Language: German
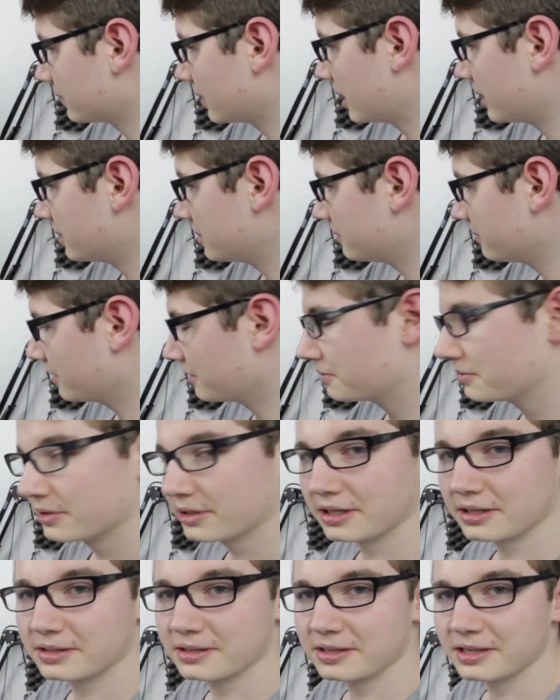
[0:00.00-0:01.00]
E ich werde
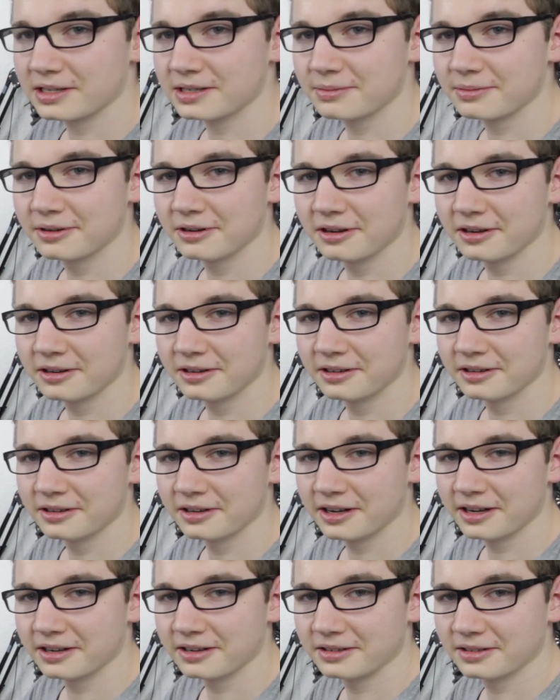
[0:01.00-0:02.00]
mich jetzt erstmal
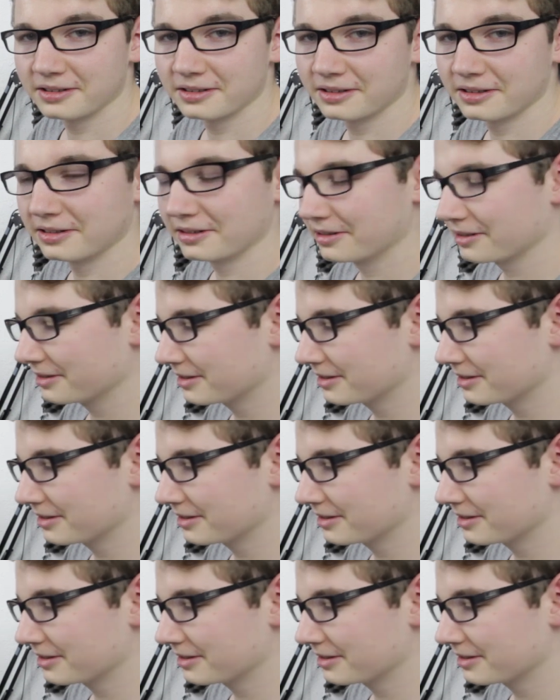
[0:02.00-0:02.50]
äh, an